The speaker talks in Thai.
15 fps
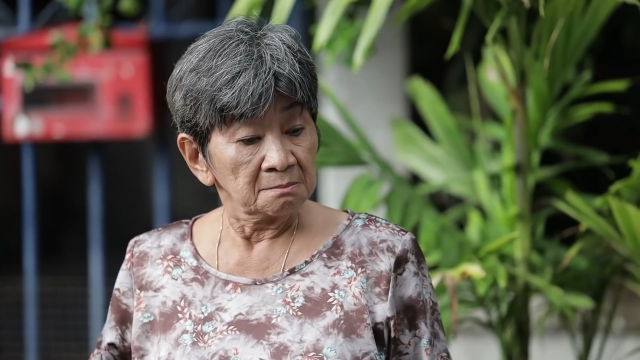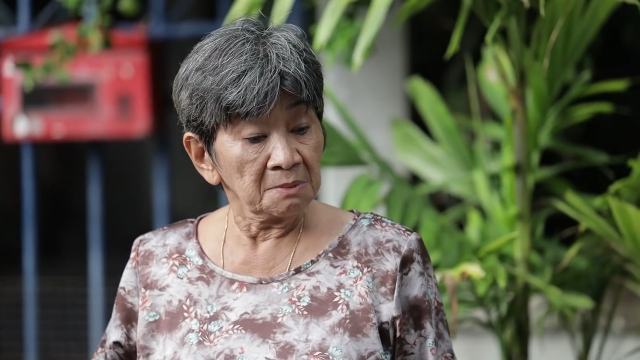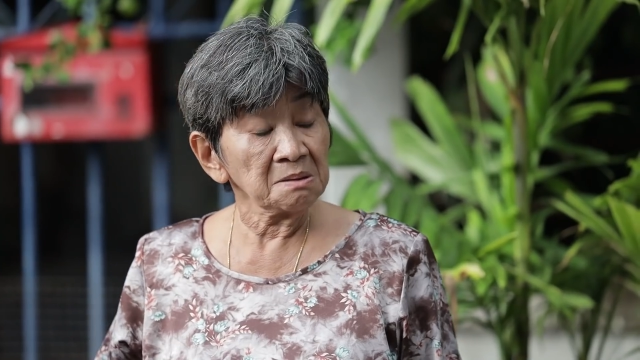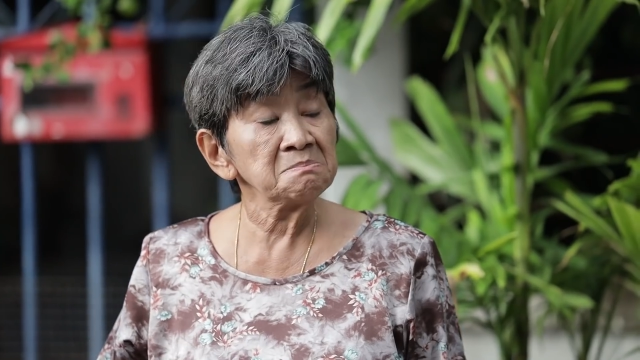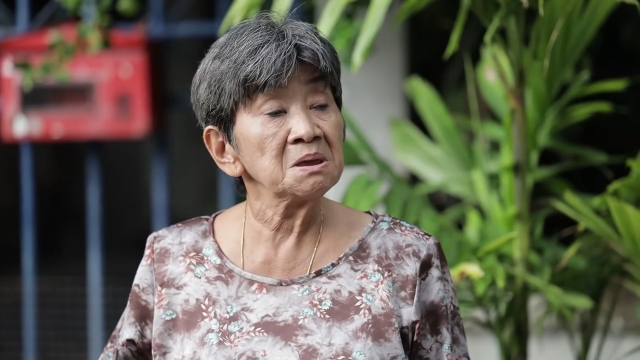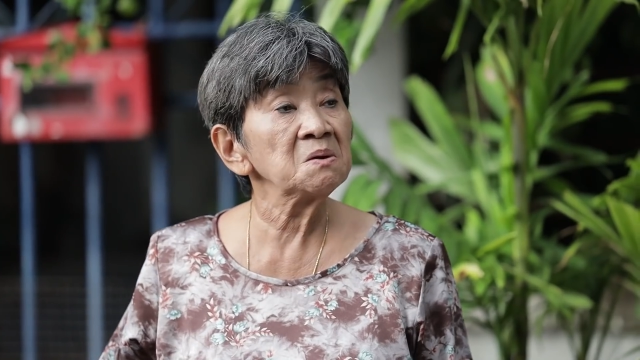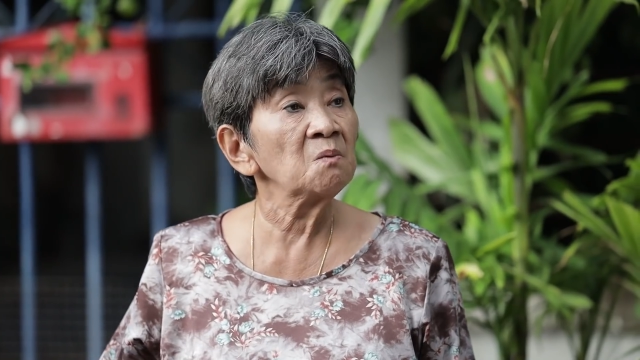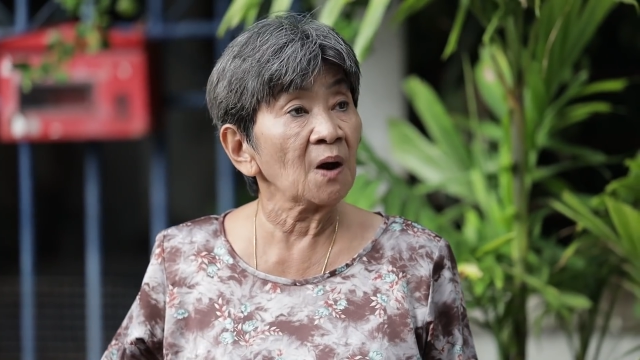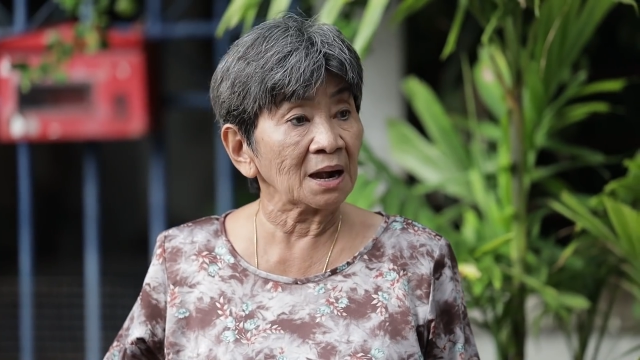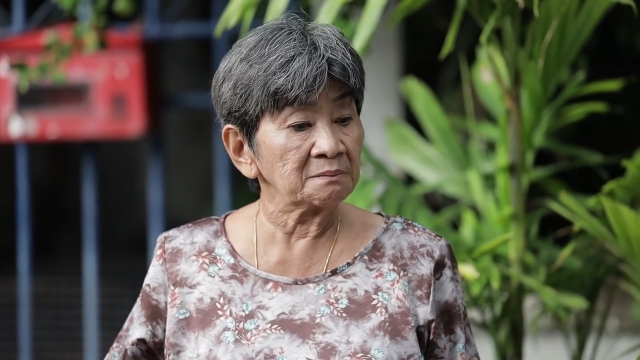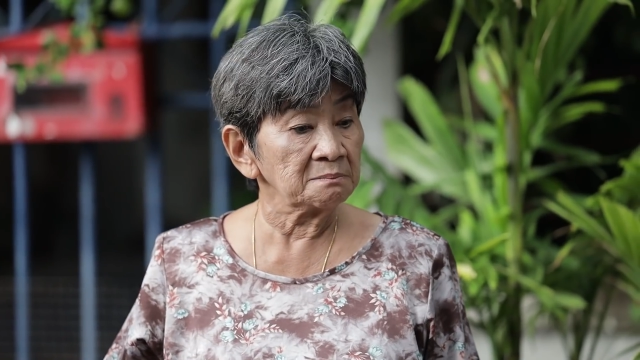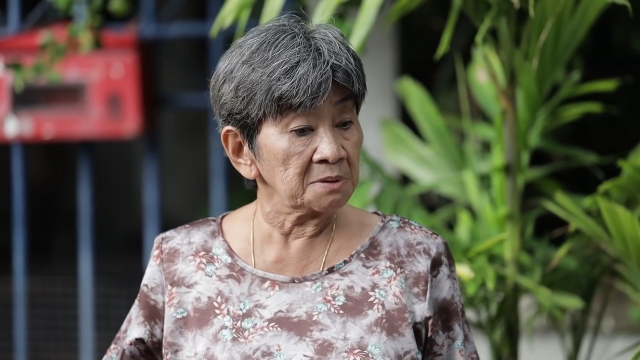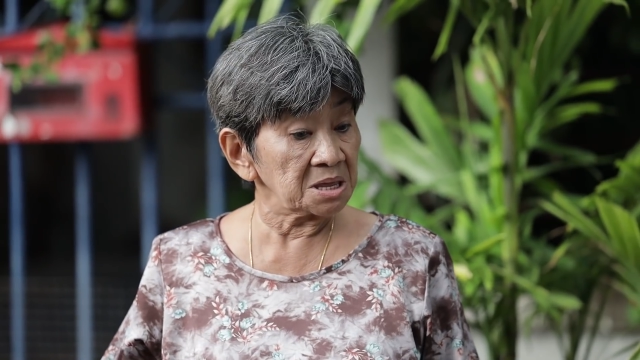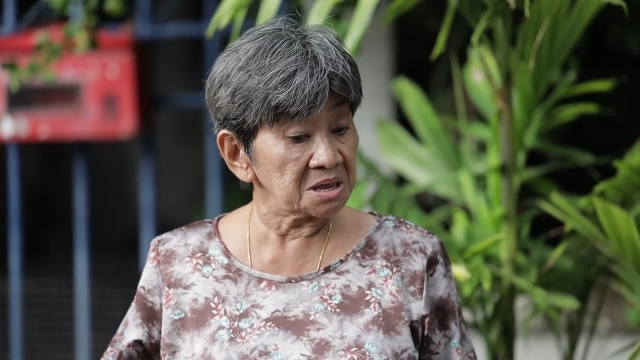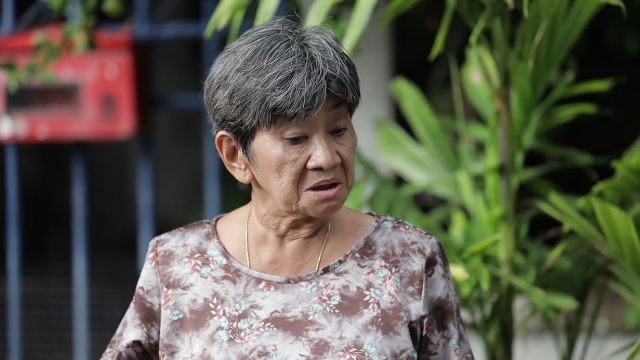ไม่มีวัน
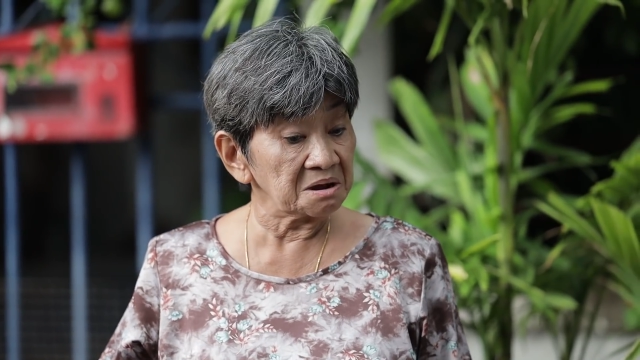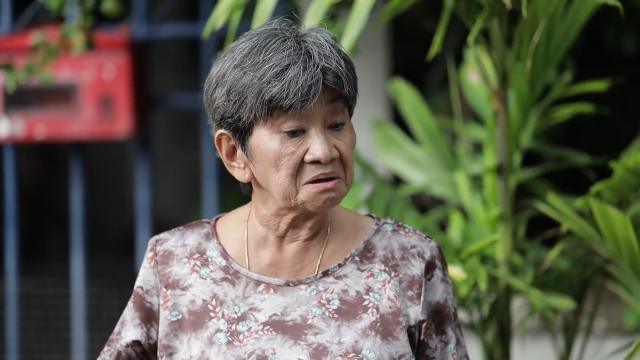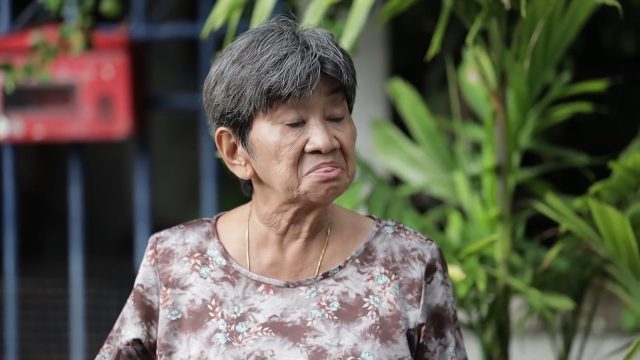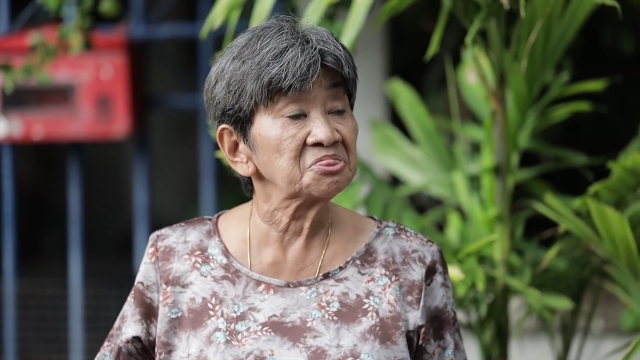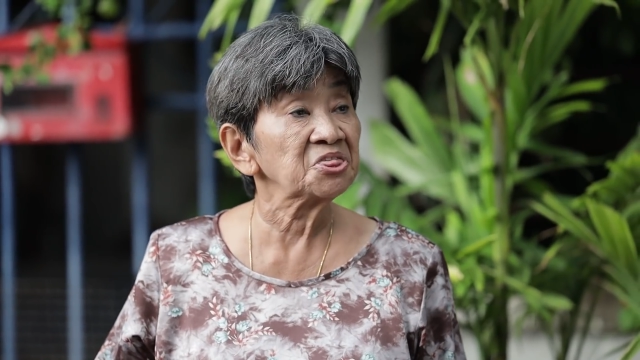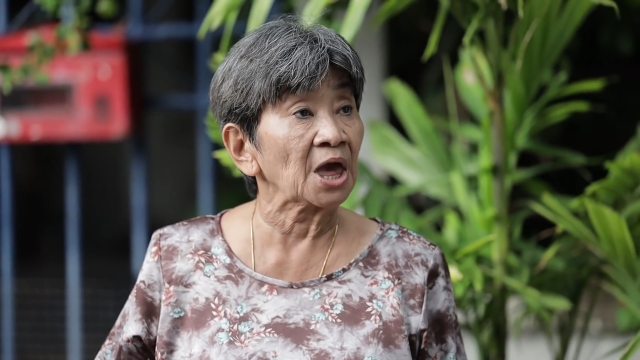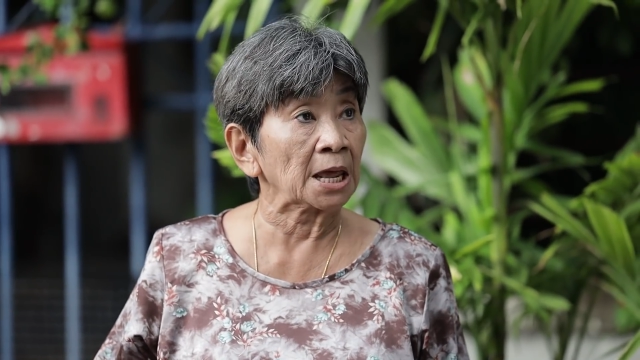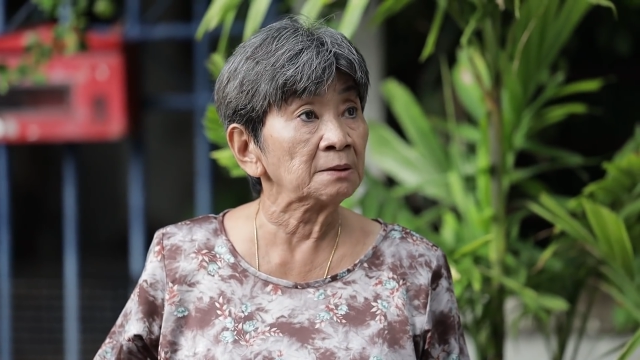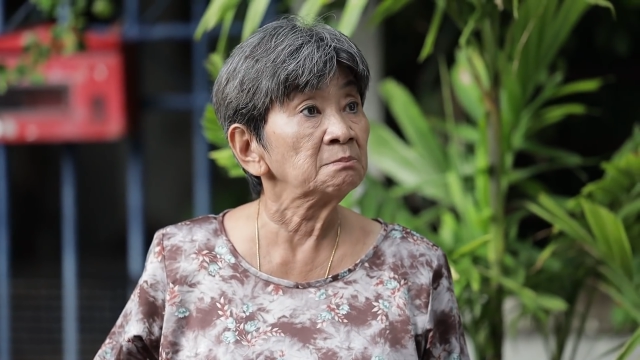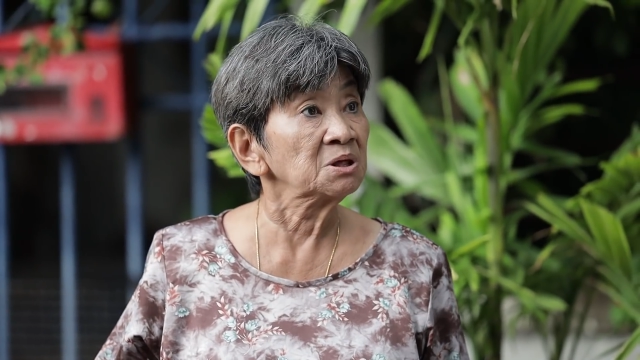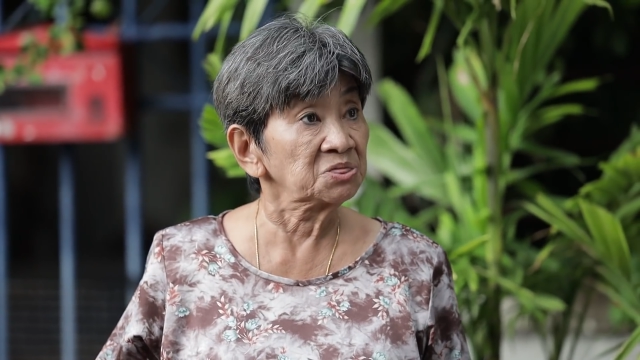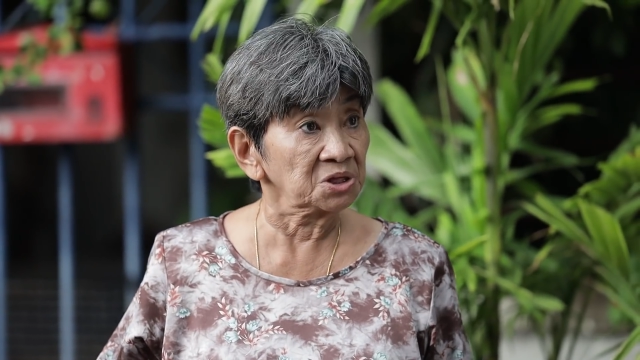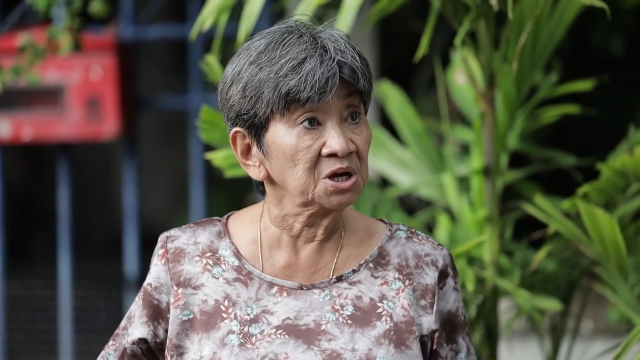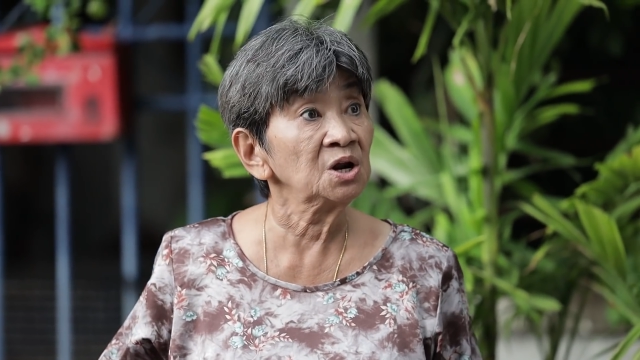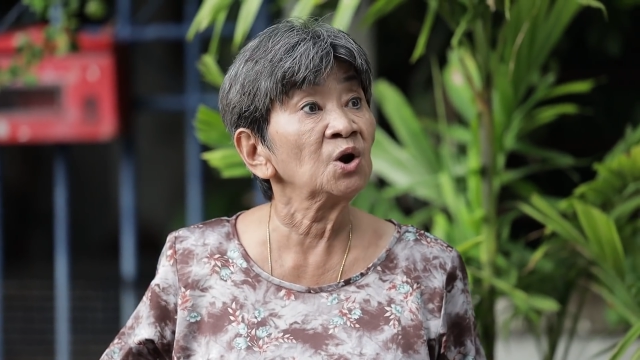มีเงินแสนมา
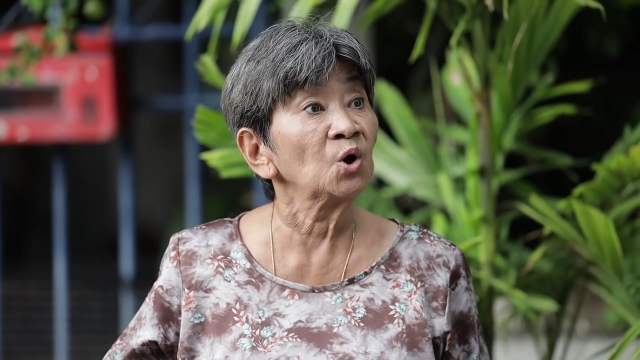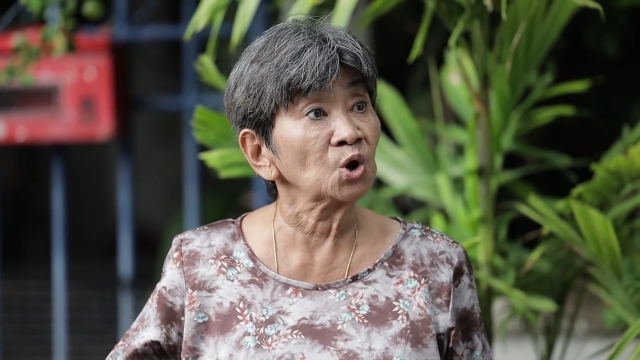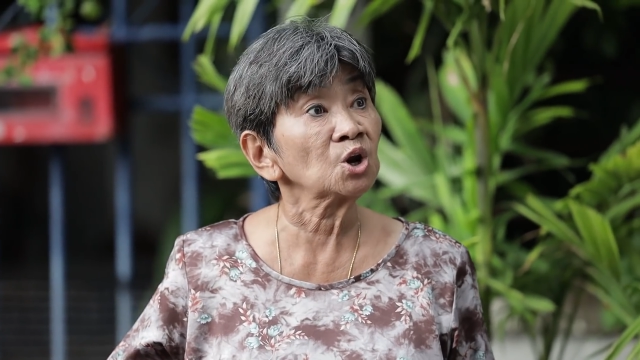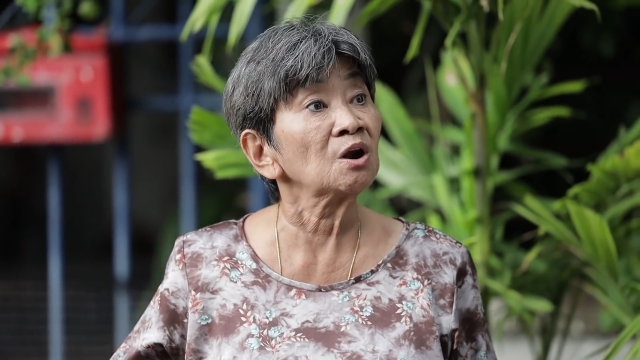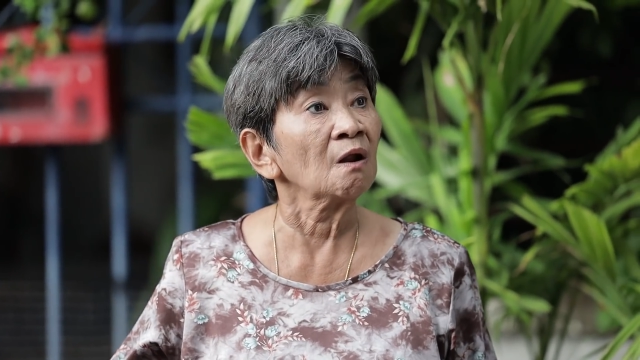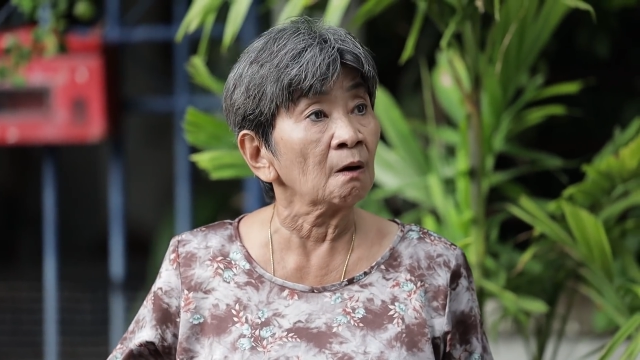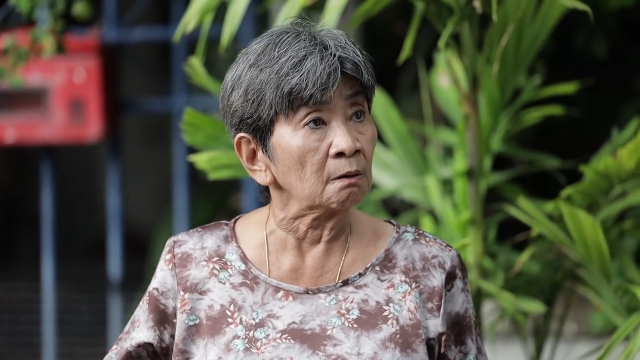ซื้อรถหร